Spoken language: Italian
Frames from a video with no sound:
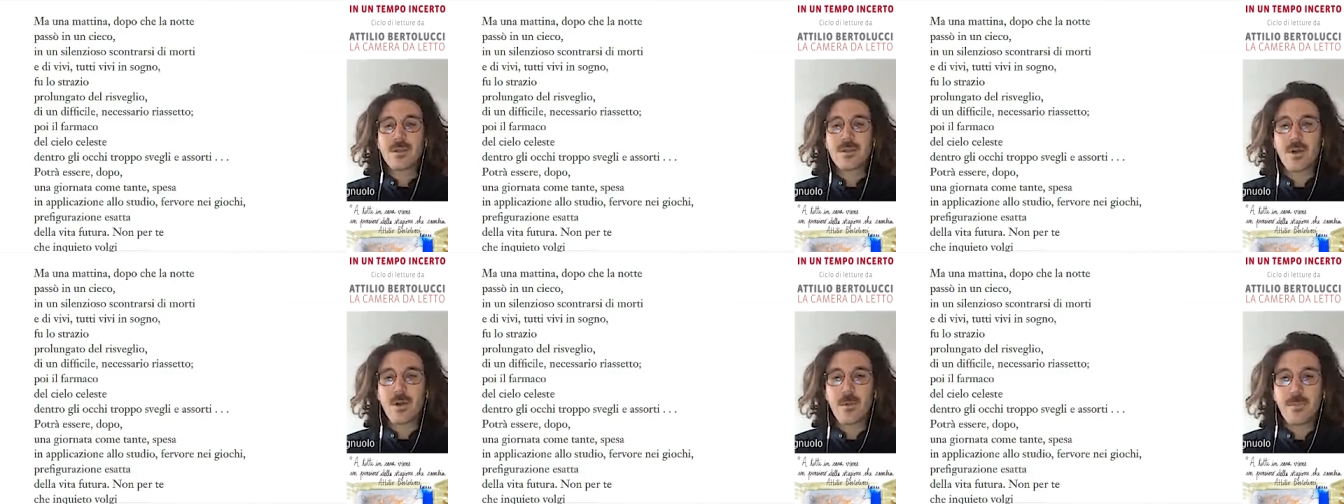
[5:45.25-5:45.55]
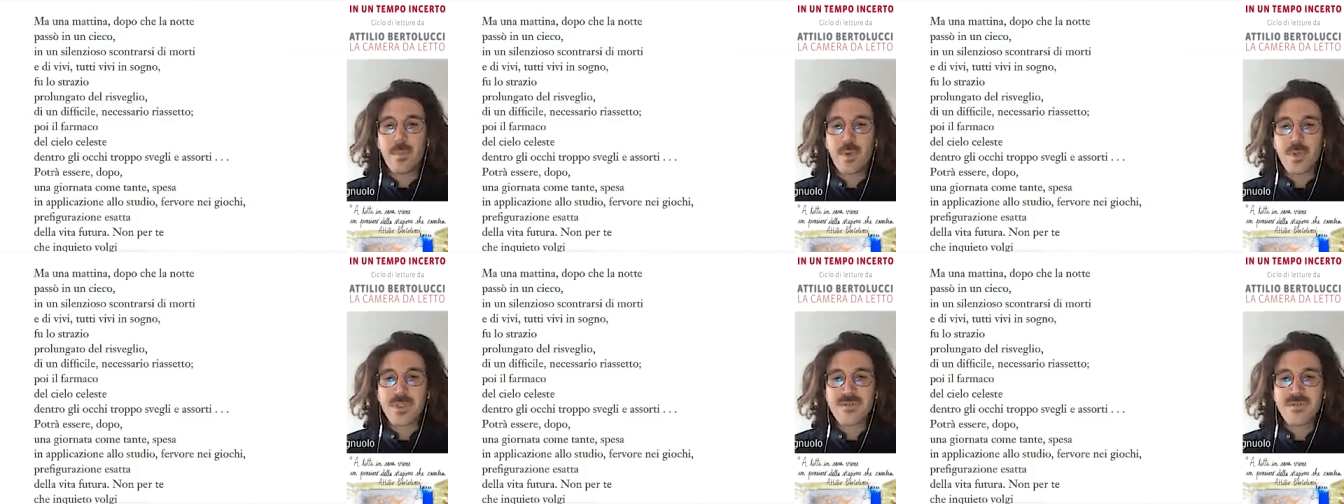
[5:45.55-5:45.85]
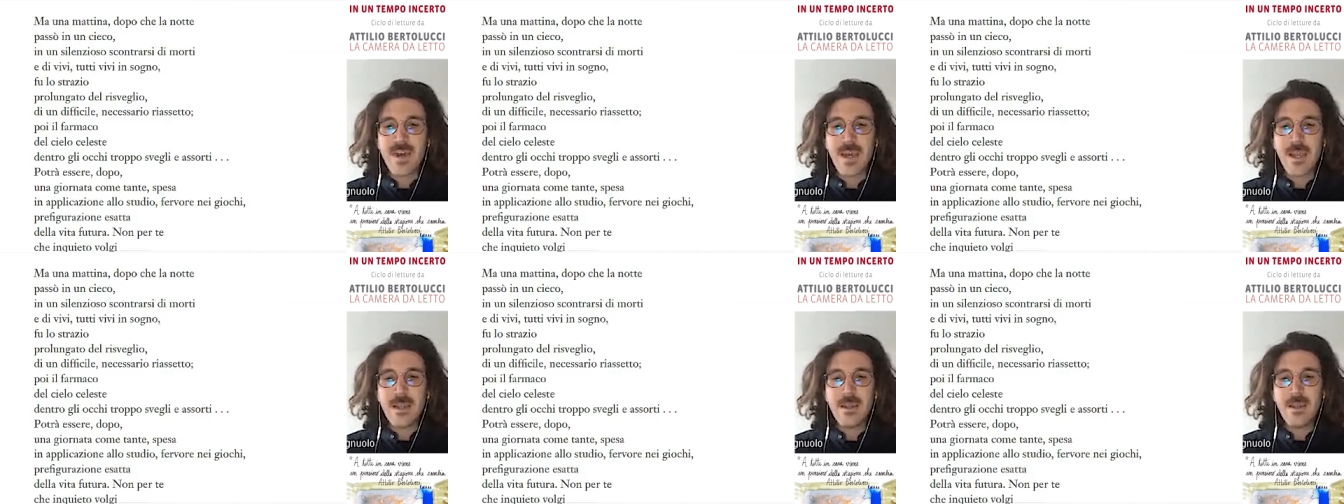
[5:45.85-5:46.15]
troppo
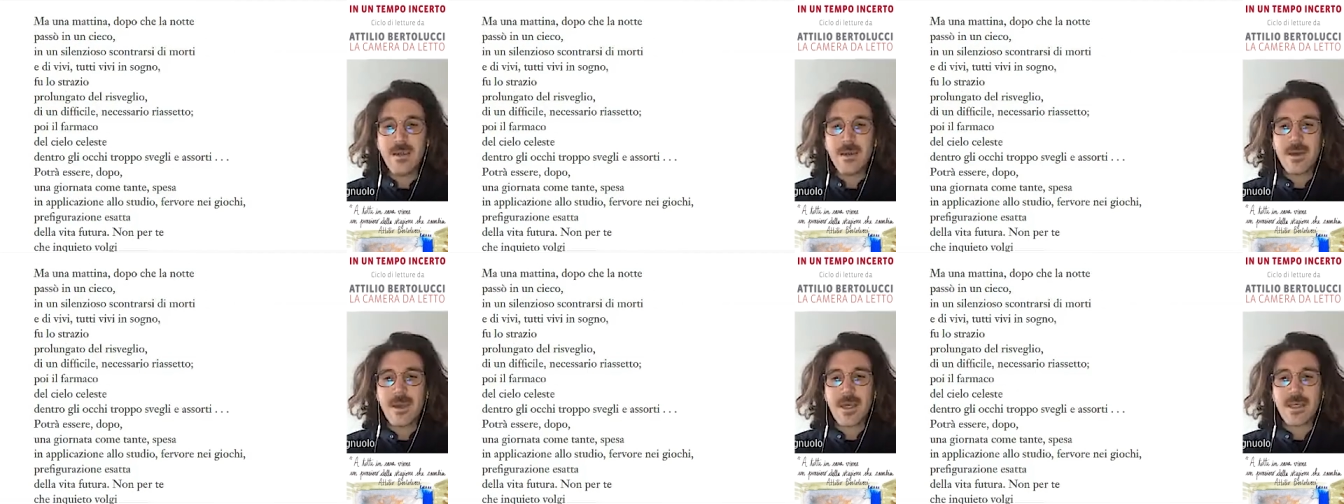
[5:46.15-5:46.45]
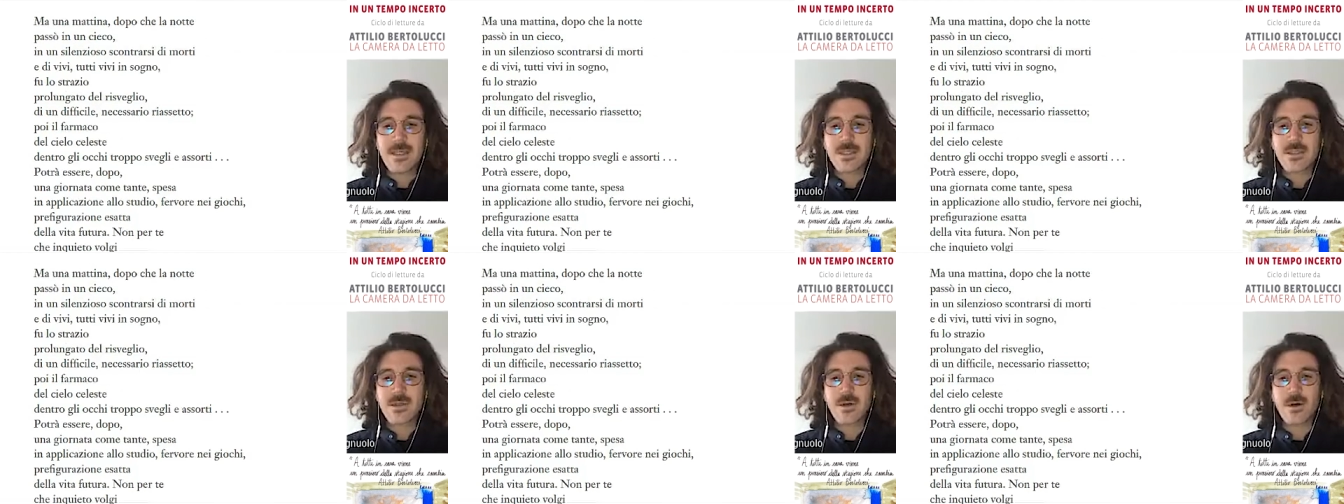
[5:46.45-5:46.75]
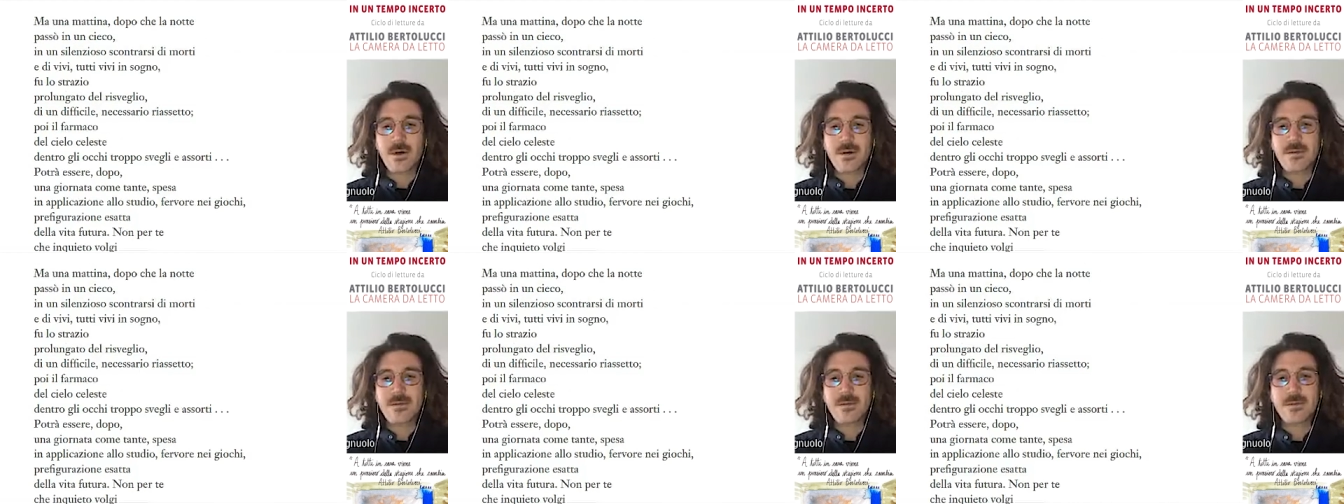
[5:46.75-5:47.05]
svegli e
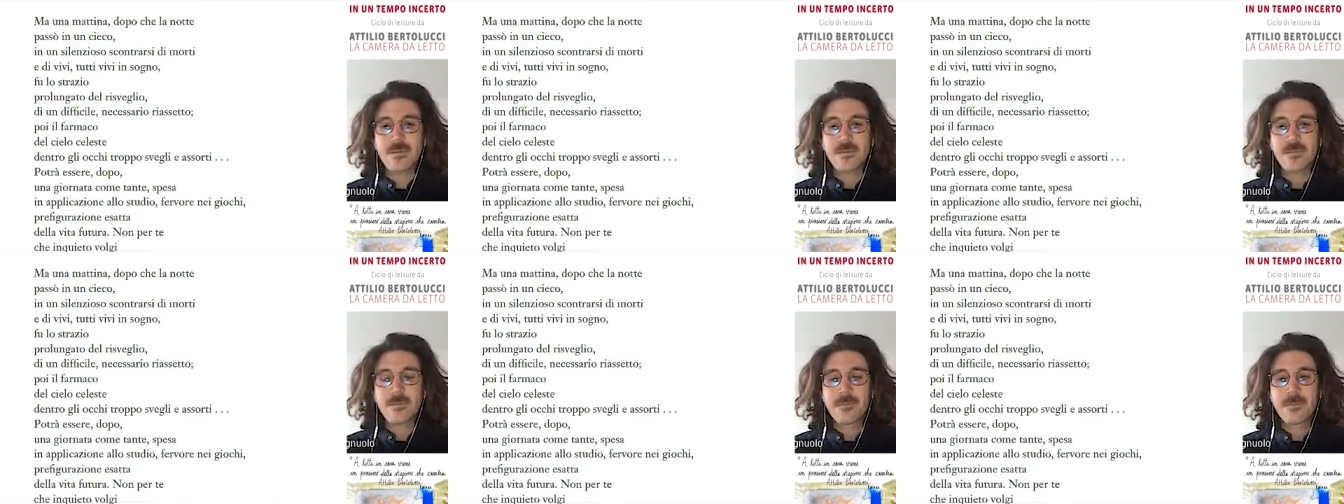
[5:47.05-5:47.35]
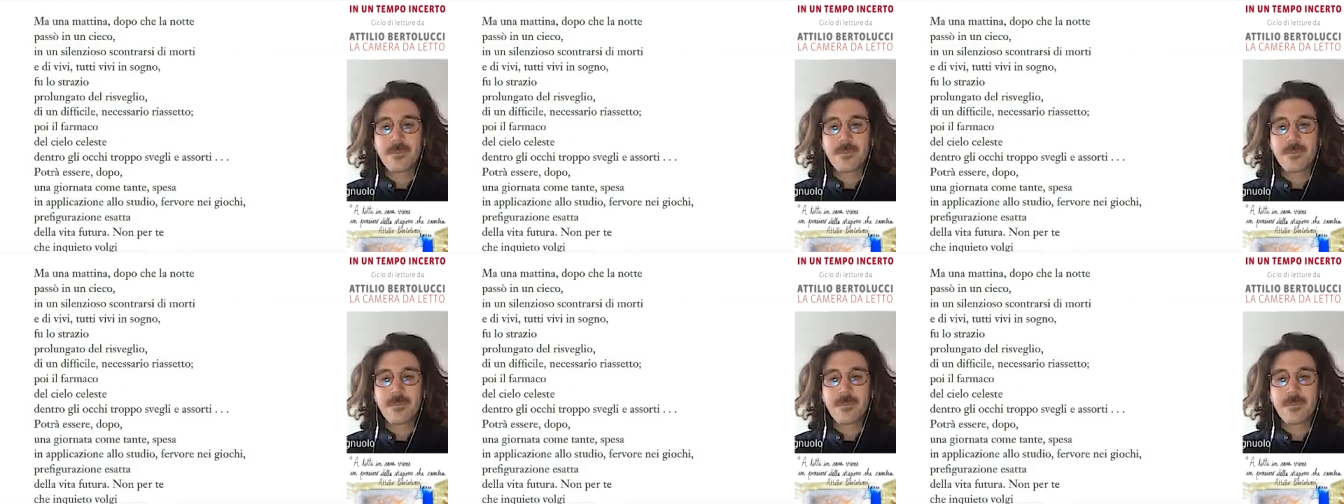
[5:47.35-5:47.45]
assorti.